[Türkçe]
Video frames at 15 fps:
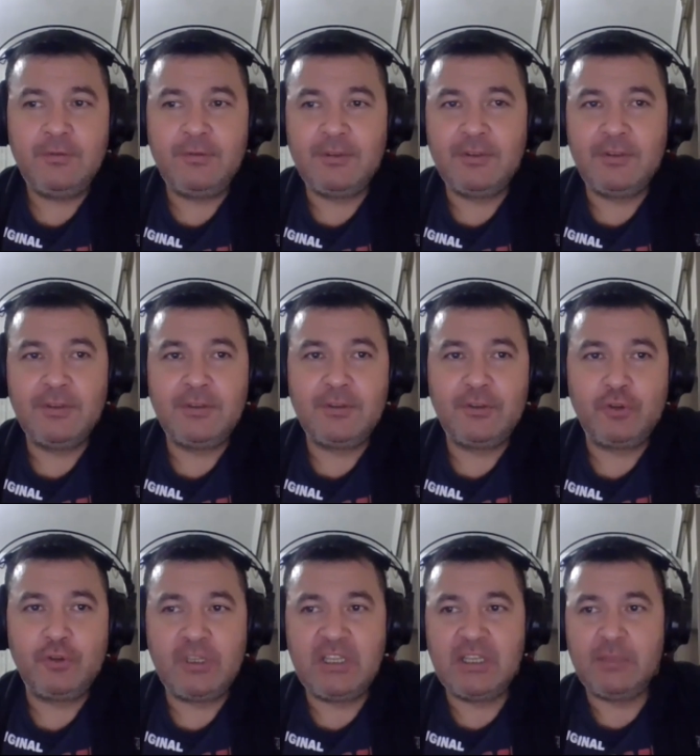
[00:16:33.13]
e,
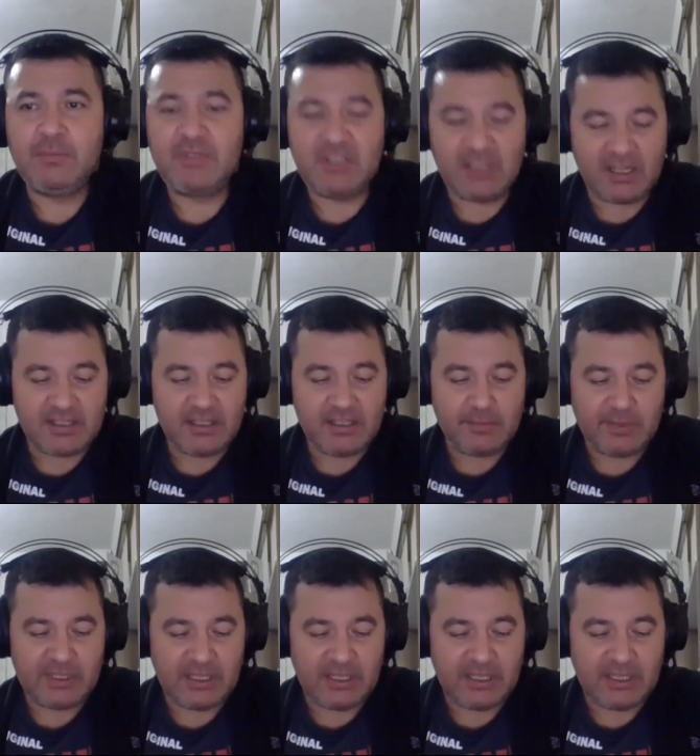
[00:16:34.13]
söyleyelim isterseniz.